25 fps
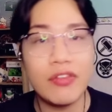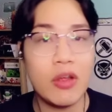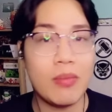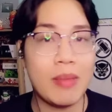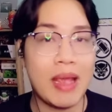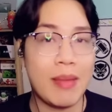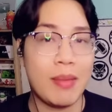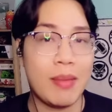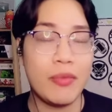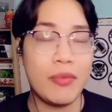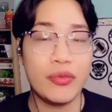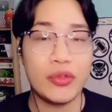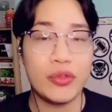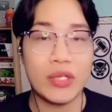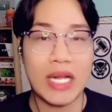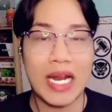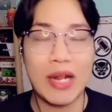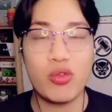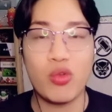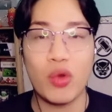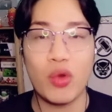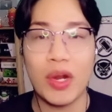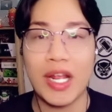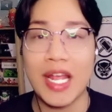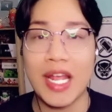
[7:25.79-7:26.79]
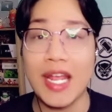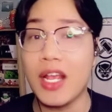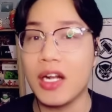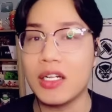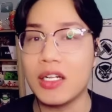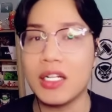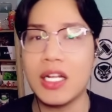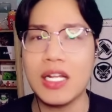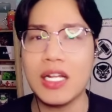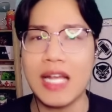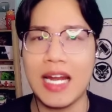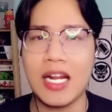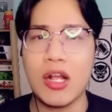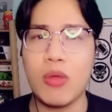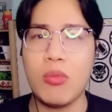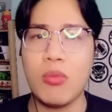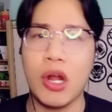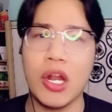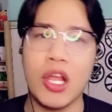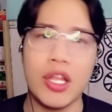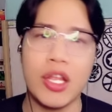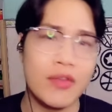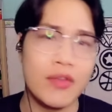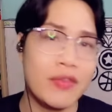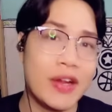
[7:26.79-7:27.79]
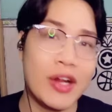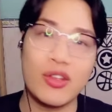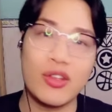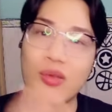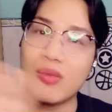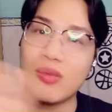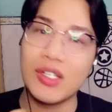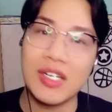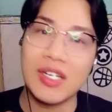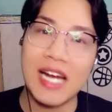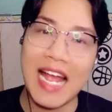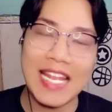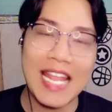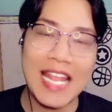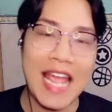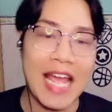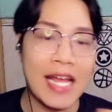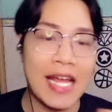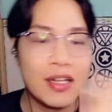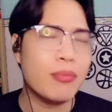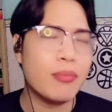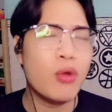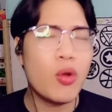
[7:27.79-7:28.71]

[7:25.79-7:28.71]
với bạn bè bấm nút like cho mình ký chặn tất cả để không bỏ lỡ những video trong tương lai nha